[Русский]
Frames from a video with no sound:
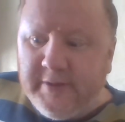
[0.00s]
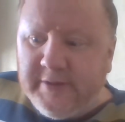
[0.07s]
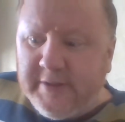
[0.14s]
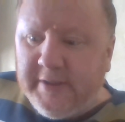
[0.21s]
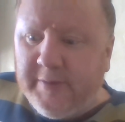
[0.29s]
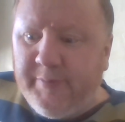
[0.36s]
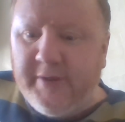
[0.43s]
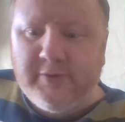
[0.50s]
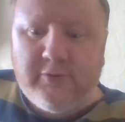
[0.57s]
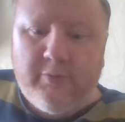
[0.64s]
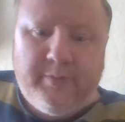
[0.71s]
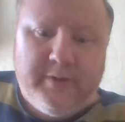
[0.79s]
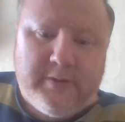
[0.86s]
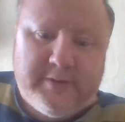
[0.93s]
человек
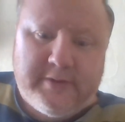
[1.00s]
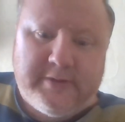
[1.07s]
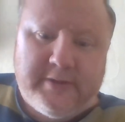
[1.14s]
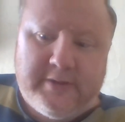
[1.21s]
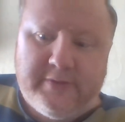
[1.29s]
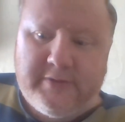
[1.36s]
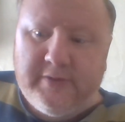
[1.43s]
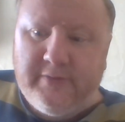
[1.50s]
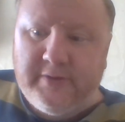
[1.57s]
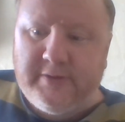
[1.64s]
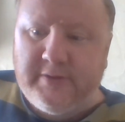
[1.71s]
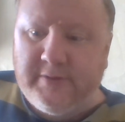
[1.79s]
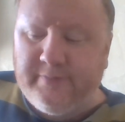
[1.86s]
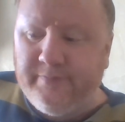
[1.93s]
переступил через эти все
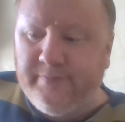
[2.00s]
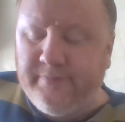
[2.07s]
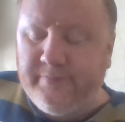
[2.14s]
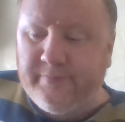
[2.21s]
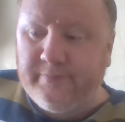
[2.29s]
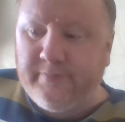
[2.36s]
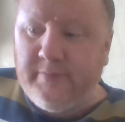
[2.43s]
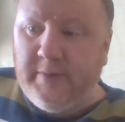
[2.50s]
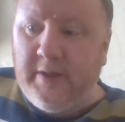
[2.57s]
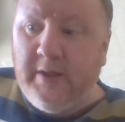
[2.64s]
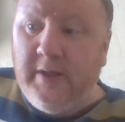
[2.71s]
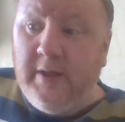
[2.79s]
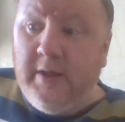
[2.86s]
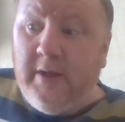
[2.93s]
вещи.
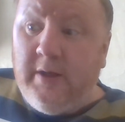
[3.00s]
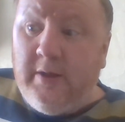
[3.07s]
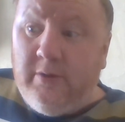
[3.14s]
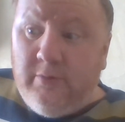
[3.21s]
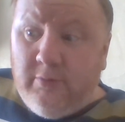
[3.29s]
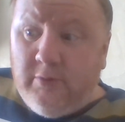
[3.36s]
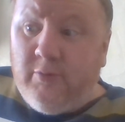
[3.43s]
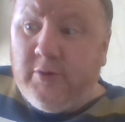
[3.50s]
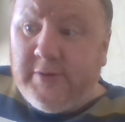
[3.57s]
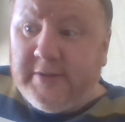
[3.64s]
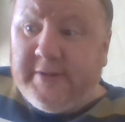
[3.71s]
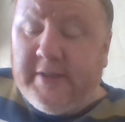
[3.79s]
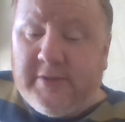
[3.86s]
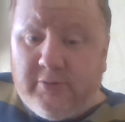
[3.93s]
Но ну, он мог
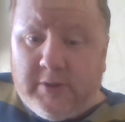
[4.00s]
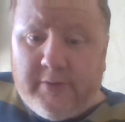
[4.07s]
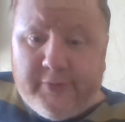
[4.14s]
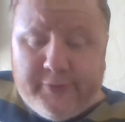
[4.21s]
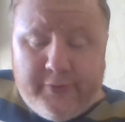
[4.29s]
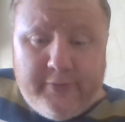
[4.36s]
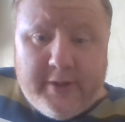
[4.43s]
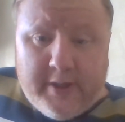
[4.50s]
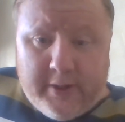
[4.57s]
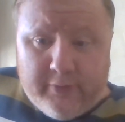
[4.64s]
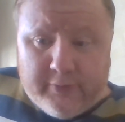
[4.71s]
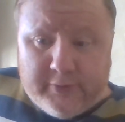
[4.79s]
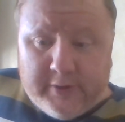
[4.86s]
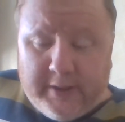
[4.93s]
состояться только в условиях
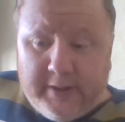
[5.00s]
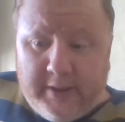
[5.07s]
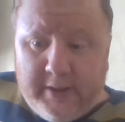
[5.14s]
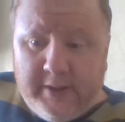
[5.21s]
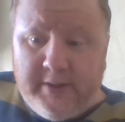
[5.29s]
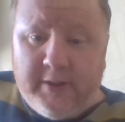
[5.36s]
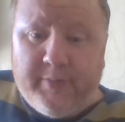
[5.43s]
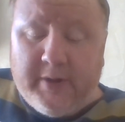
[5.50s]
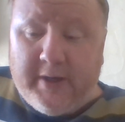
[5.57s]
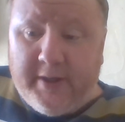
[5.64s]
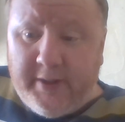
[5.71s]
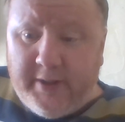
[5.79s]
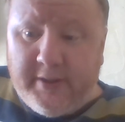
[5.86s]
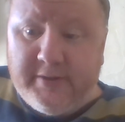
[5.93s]
хаоса, когда нет
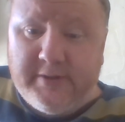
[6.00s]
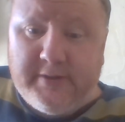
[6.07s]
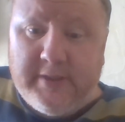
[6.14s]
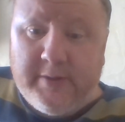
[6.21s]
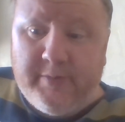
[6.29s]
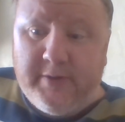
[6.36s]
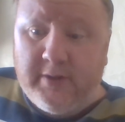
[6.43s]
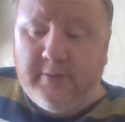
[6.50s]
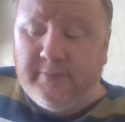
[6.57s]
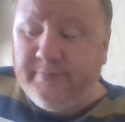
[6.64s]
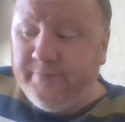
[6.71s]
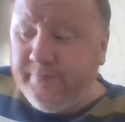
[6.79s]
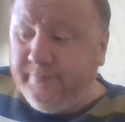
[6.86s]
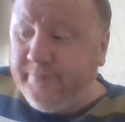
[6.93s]
проходительной системы, нет
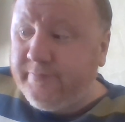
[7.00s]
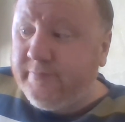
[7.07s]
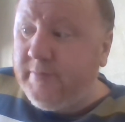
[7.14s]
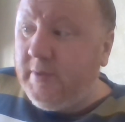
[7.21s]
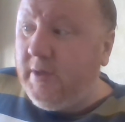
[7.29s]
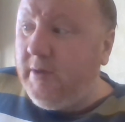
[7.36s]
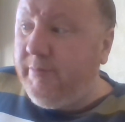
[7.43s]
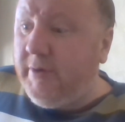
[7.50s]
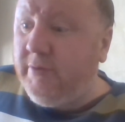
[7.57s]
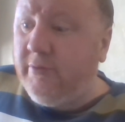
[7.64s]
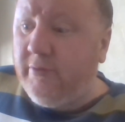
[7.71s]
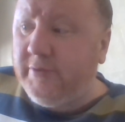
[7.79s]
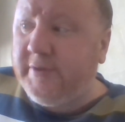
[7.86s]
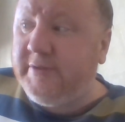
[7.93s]

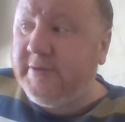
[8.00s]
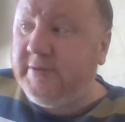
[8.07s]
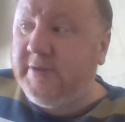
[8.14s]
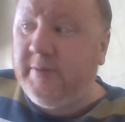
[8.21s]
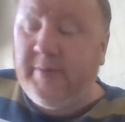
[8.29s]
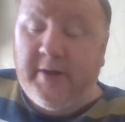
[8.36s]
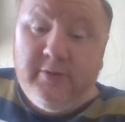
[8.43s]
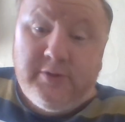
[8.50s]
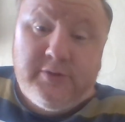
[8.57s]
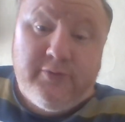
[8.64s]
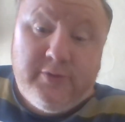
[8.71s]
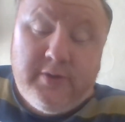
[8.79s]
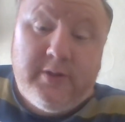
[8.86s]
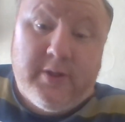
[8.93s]
прокурорской системы. А ее
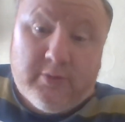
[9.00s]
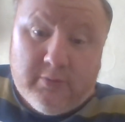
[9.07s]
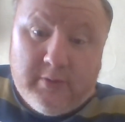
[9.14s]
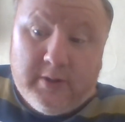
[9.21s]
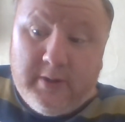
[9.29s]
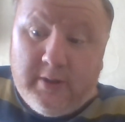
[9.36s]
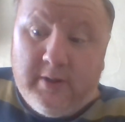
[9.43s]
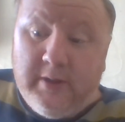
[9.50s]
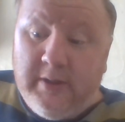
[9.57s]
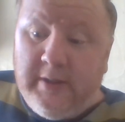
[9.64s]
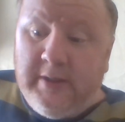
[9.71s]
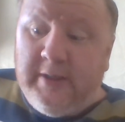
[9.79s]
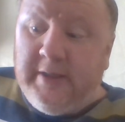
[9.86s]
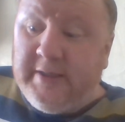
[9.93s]
сегодня нет. Она,
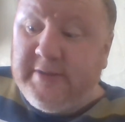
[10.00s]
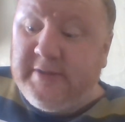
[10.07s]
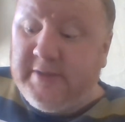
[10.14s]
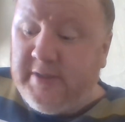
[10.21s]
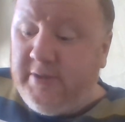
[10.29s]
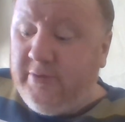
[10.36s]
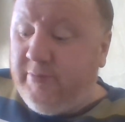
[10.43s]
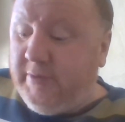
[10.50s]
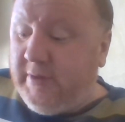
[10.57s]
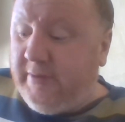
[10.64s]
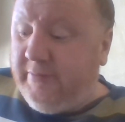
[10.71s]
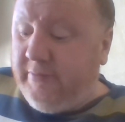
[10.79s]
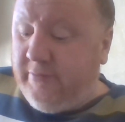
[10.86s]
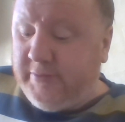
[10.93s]
к сожалению,
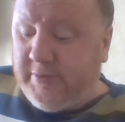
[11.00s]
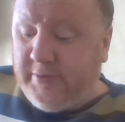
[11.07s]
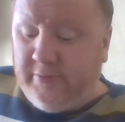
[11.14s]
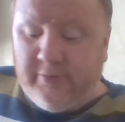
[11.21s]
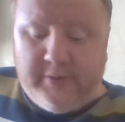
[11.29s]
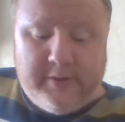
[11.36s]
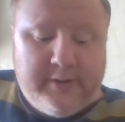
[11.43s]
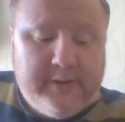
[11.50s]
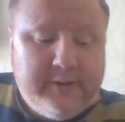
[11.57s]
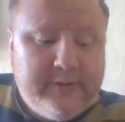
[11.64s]
была в 90-е годы